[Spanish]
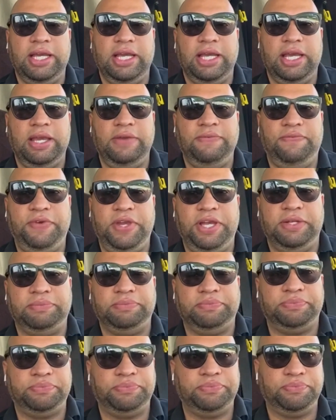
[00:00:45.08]
en fin,
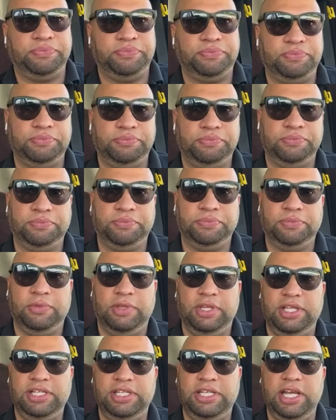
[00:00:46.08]

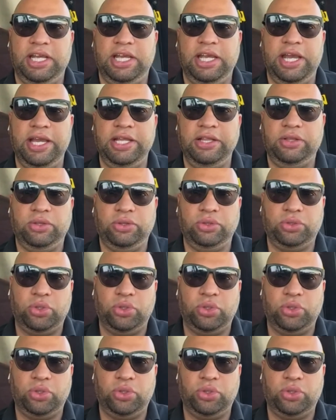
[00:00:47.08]
chequen